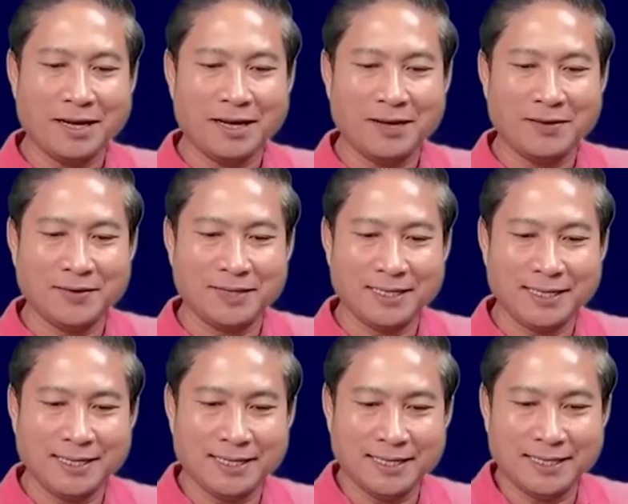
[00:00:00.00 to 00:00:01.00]
ok
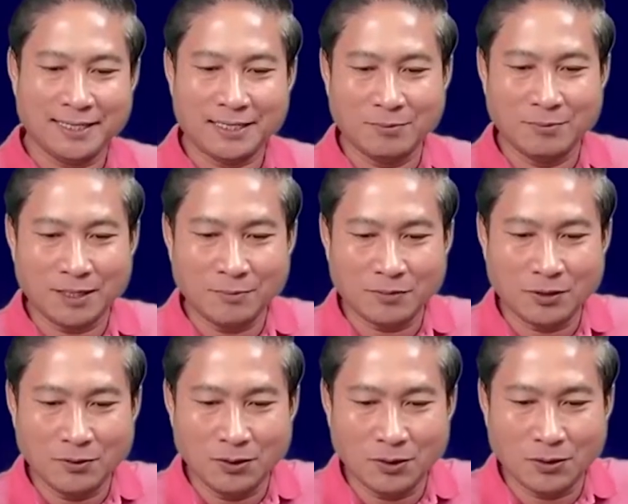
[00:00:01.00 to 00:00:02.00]
ở chùm riệp
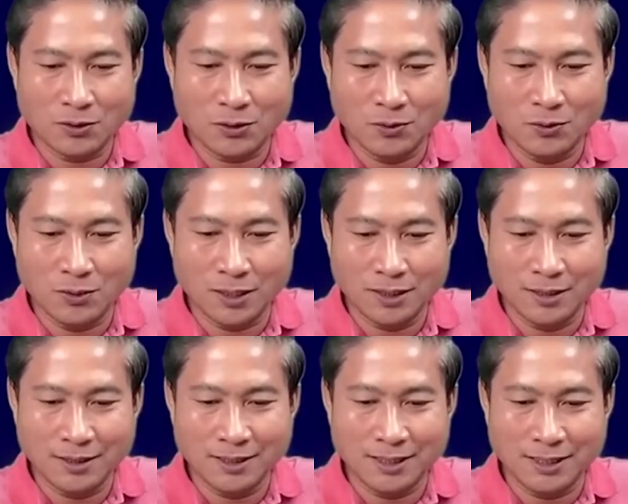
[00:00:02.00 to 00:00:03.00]
xua lục kêu
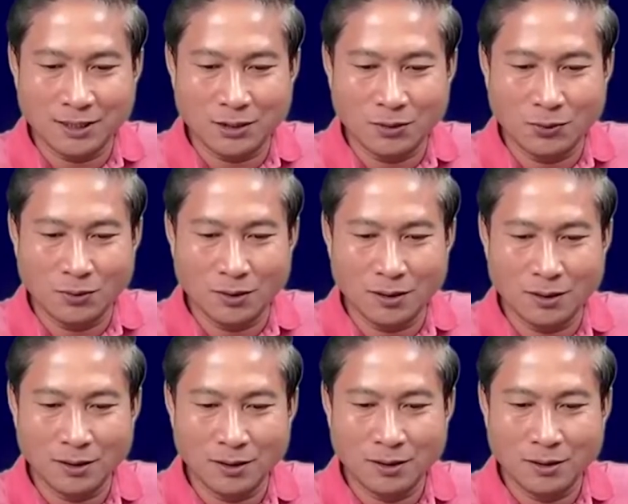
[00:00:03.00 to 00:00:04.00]
khơi kỳ xua
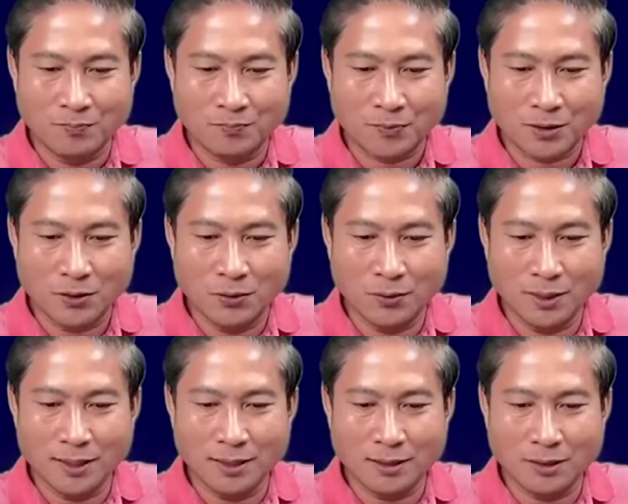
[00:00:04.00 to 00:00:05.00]

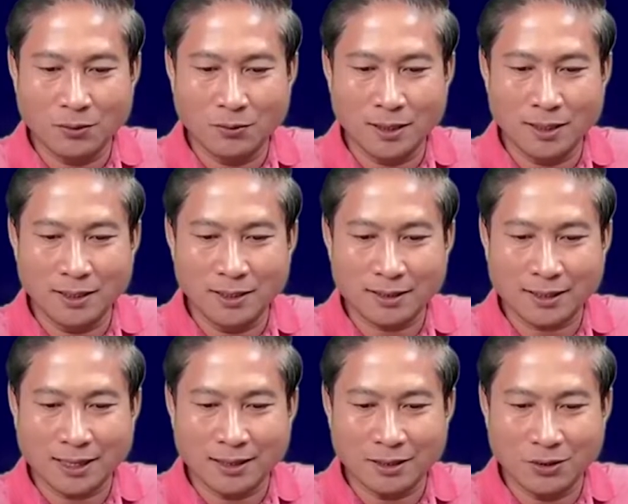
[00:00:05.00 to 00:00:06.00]
khui khui
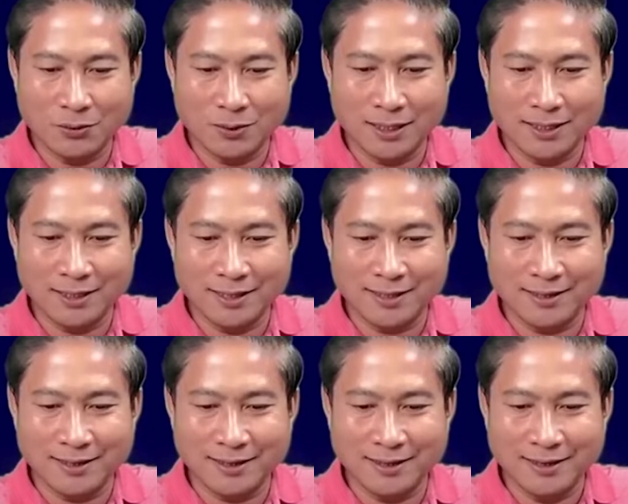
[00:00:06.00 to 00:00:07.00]
ta khui
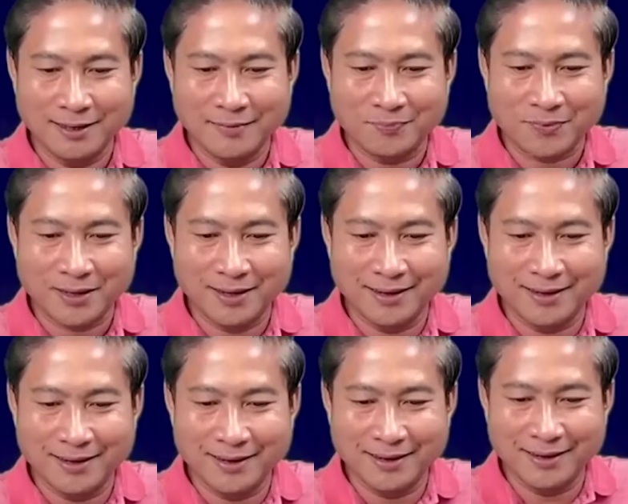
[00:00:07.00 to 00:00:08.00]
nắng
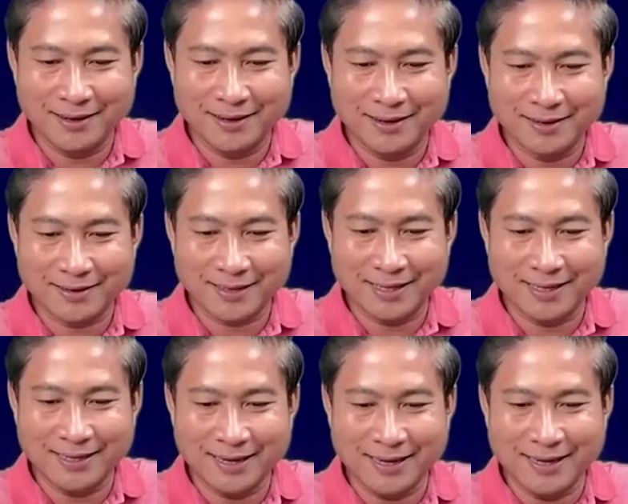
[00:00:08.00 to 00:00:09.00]
ờ
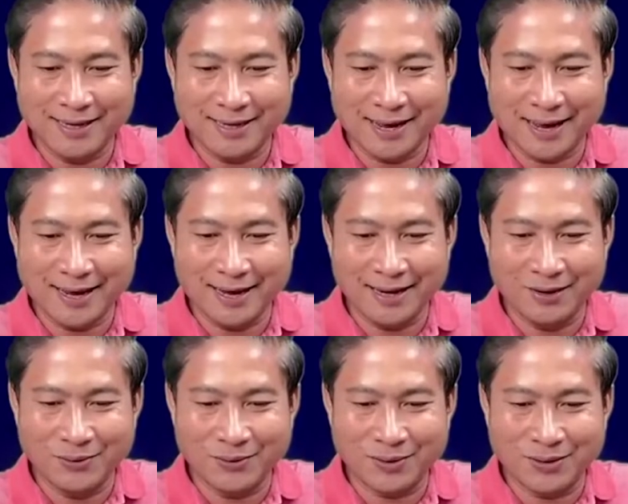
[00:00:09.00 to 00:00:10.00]
ấy kê đá
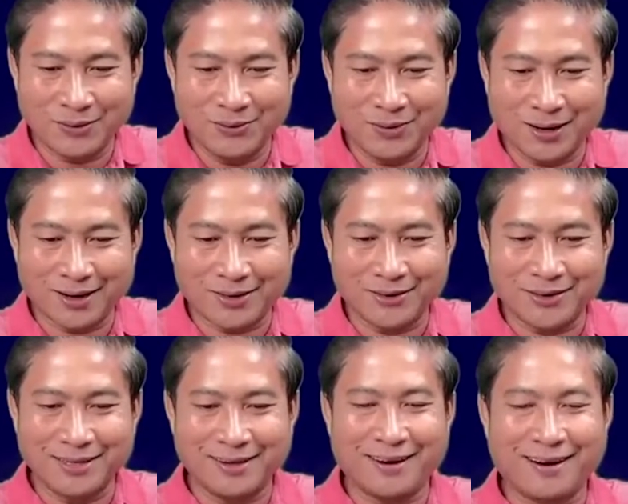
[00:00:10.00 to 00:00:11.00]
lục kêu ở
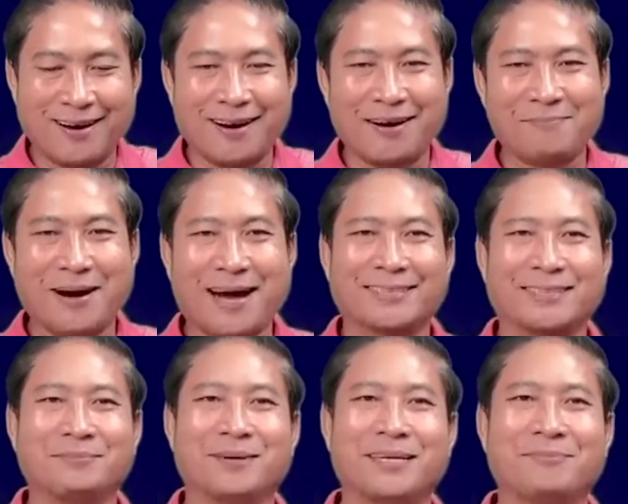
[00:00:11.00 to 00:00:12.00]
côn ó bát
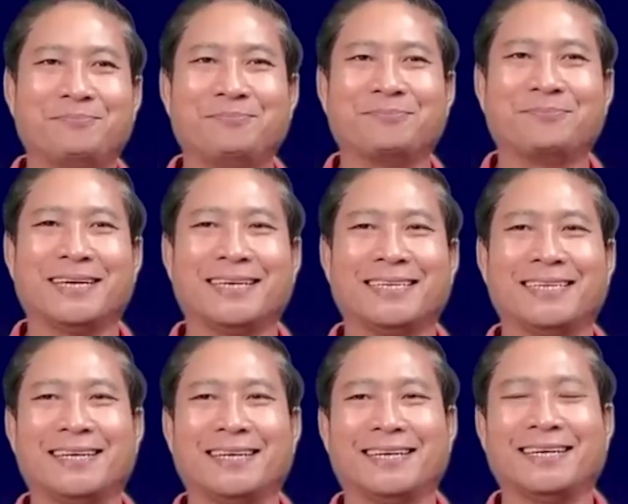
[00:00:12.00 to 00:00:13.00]
chùm riệp tịnh
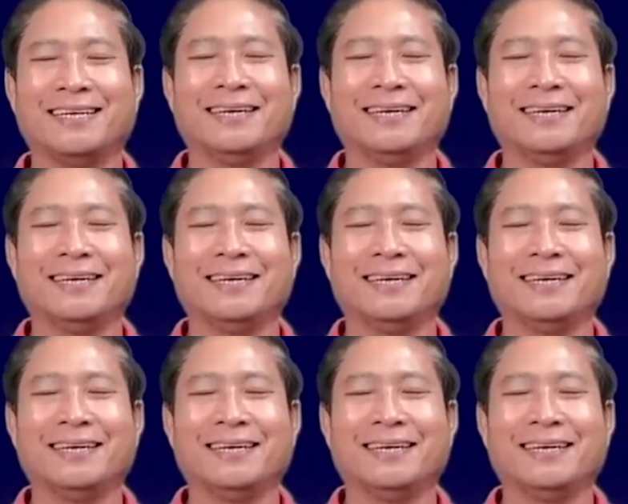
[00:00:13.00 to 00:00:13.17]
chăng